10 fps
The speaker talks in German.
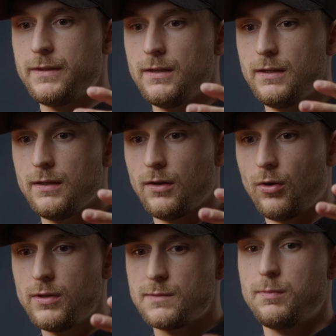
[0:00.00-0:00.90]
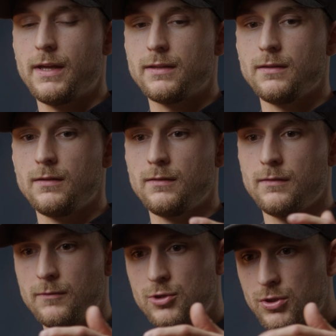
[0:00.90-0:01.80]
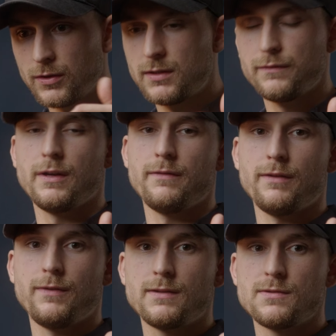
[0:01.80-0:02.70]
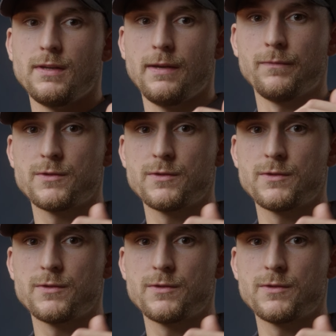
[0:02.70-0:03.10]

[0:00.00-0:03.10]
die Holzplatten ein Stückchen von der Wand wegzunehmen.